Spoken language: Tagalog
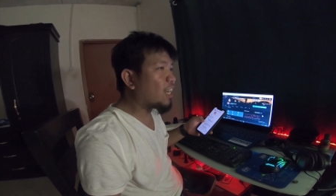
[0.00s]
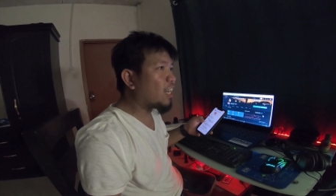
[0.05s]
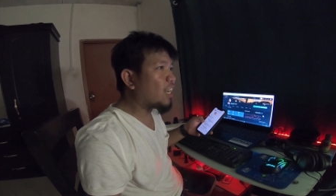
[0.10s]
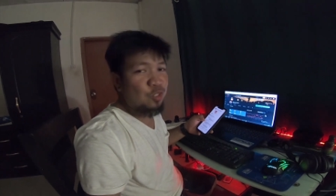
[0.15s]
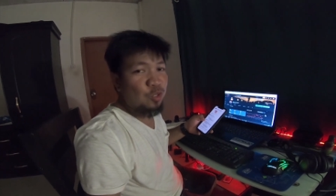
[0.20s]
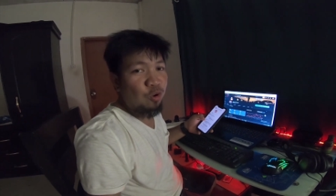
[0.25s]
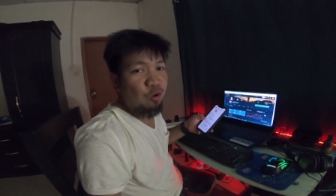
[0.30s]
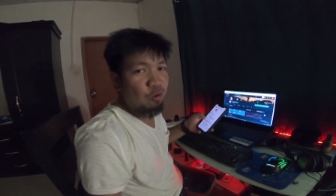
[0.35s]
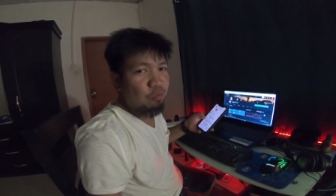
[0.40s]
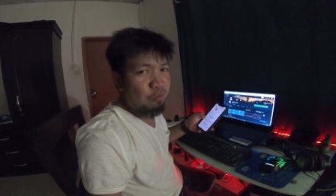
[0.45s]

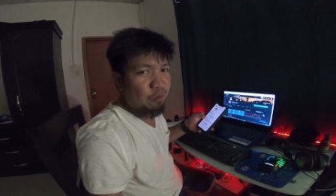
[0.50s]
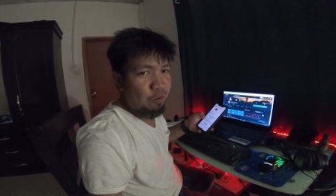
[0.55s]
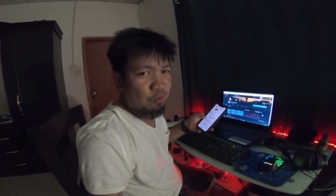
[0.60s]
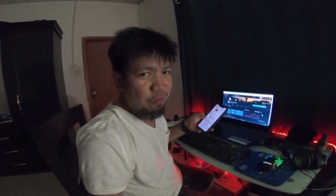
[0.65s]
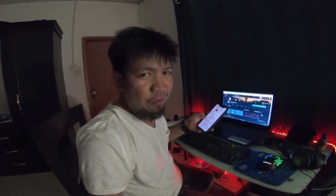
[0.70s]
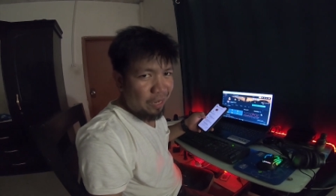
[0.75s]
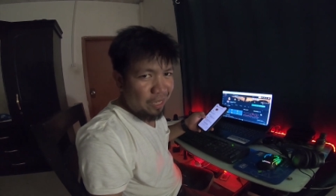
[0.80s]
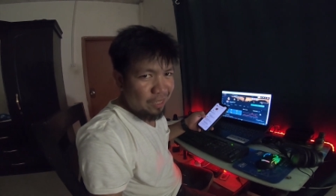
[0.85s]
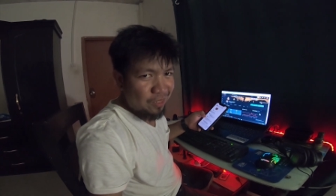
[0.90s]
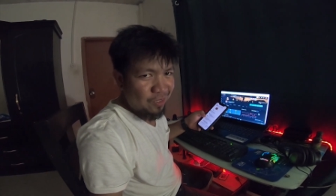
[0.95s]
Soul
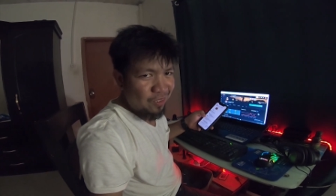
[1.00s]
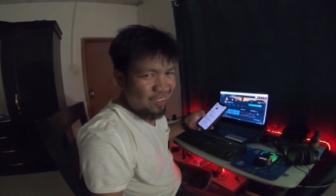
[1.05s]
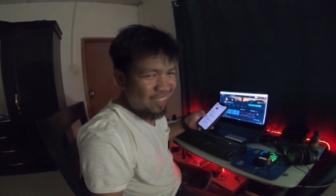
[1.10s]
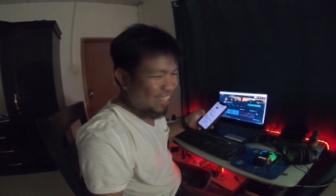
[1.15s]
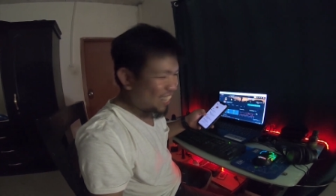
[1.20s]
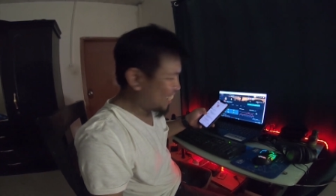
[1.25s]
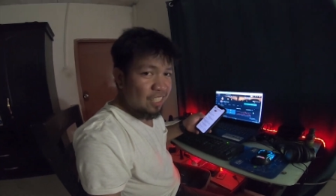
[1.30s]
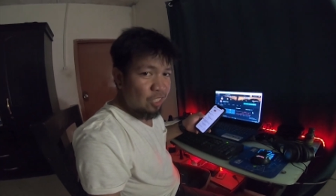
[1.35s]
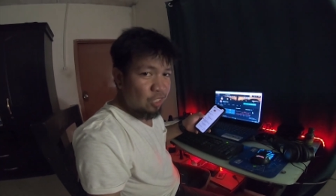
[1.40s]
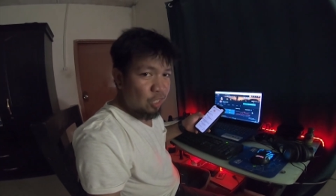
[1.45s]
Proprietor.
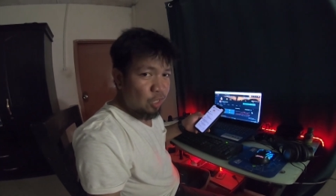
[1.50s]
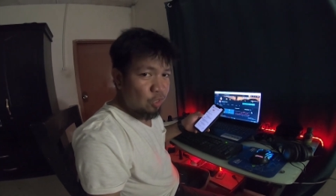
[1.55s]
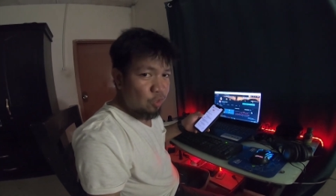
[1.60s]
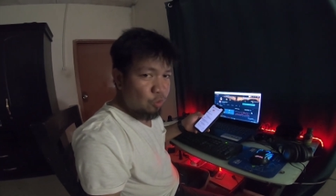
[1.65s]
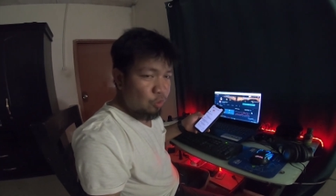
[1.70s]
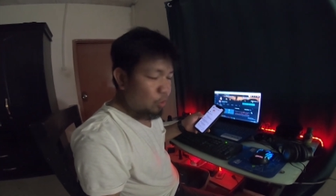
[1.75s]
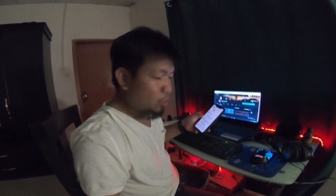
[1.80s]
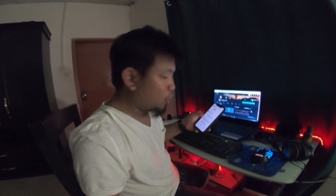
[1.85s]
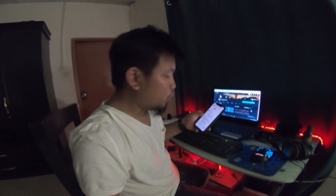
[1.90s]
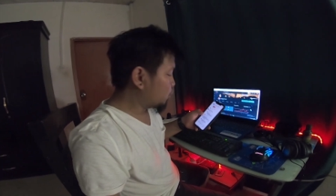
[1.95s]
Shout out
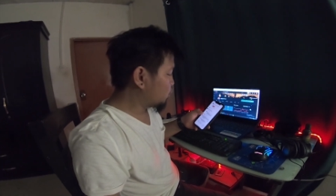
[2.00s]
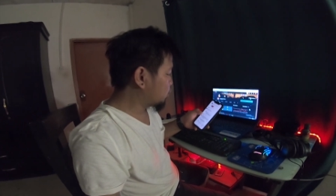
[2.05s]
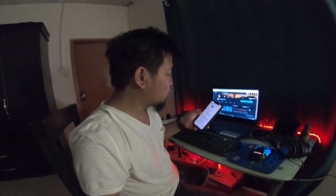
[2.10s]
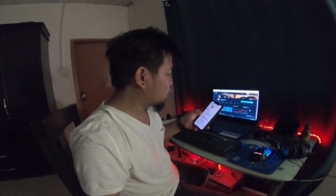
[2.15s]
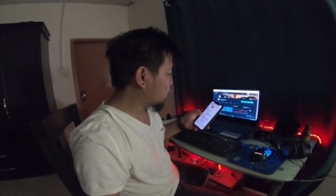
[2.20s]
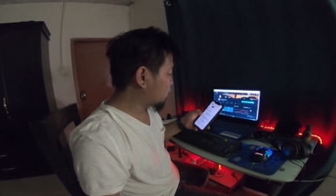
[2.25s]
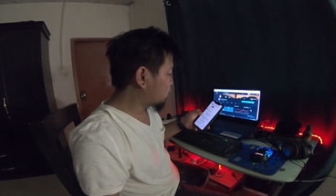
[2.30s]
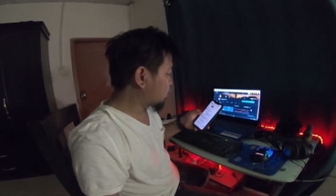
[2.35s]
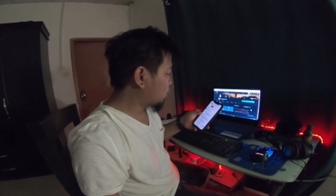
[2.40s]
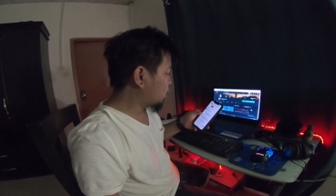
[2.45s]
Tonyo.
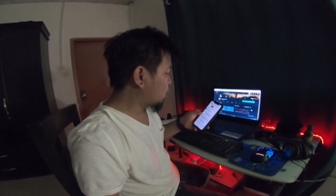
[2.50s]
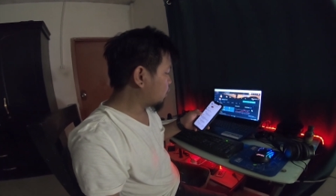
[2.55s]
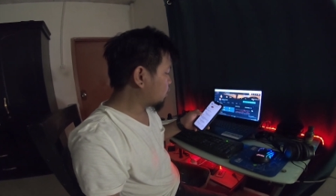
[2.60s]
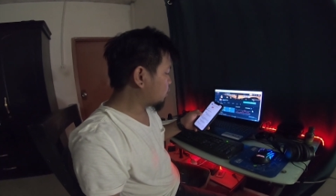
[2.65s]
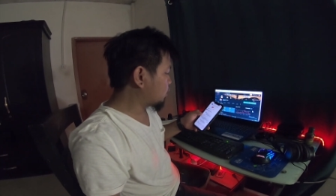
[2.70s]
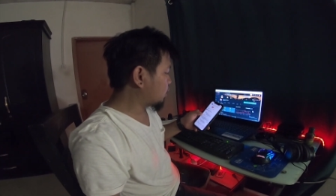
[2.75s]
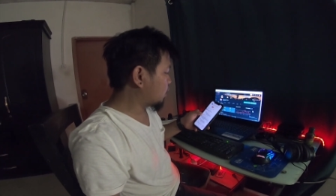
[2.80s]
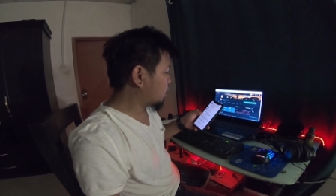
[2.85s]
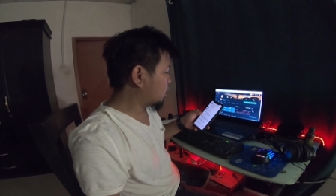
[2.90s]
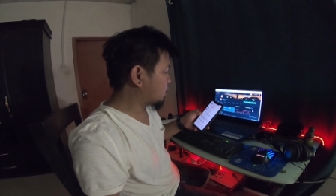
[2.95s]
Shout
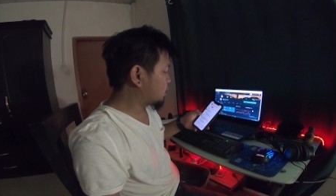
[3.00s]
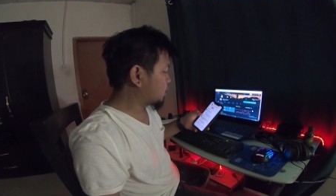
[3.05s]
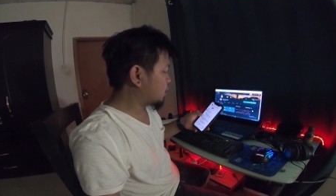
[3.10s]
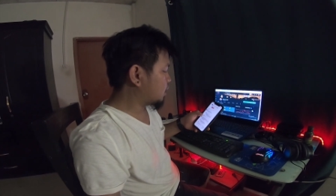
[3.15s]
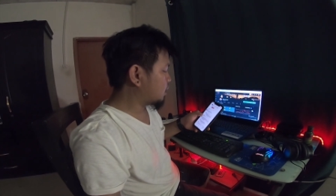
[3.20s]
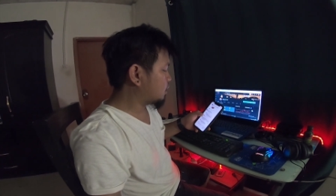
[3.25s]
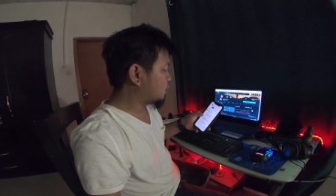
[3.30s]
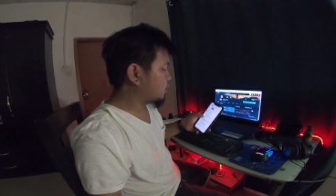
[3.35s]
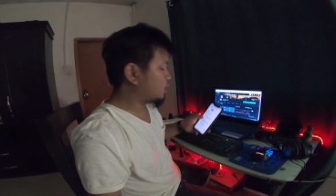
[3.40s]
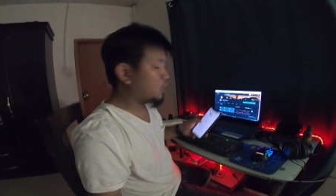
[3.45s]
out uh, ah,
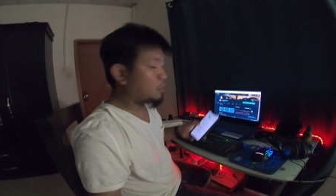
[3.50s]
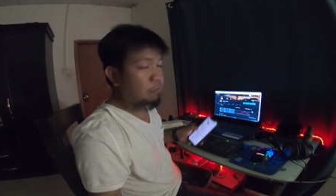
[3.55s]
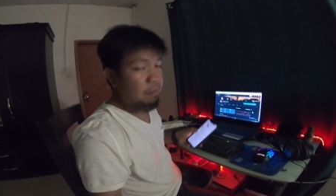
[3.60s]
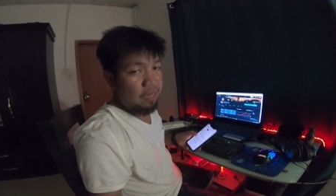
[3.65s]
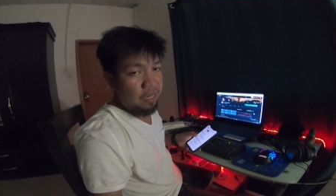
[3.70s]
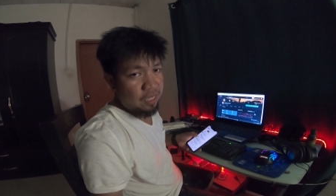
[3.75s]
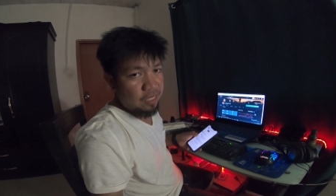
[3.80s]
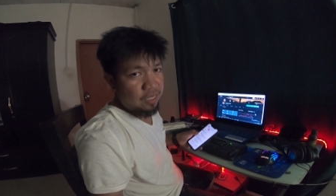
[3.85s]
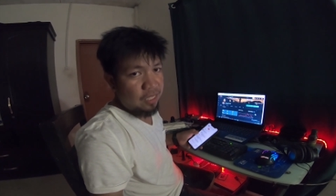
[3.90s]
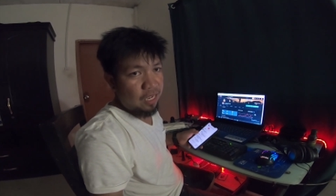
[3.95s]
Jen
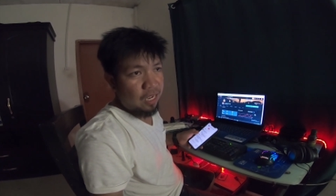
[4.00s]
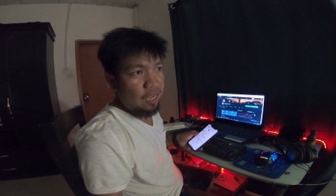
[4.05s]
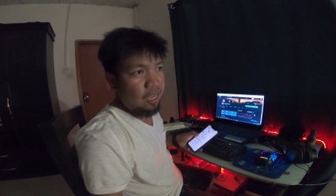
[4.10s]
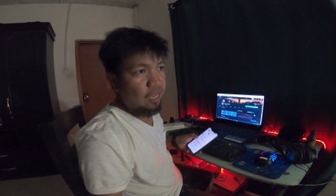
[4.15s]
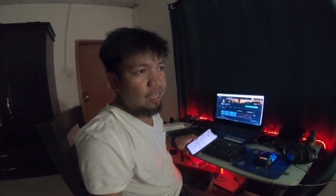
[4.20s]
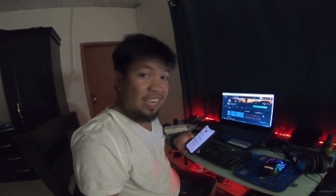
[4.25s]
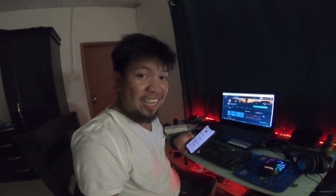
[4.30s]
Espilita.